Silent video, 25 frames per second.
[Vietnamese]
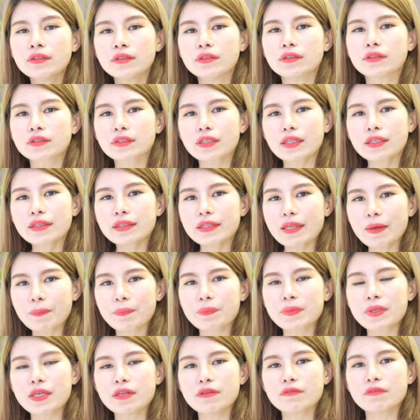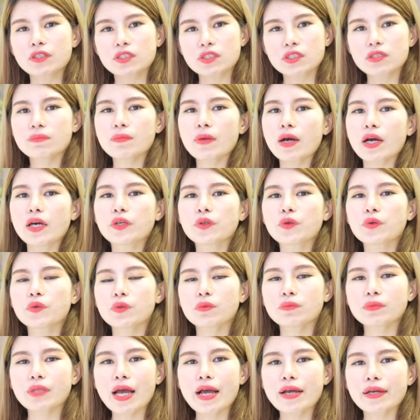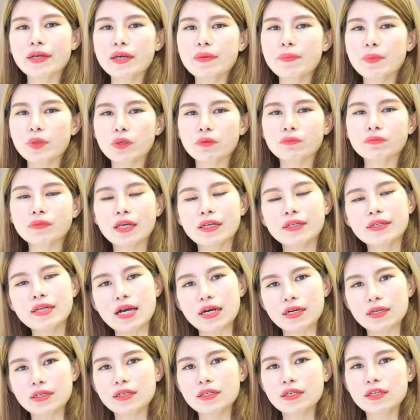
hưởng đến tầm nhìn và sứ mệnh của chúng ta khi mà chúng ta đặt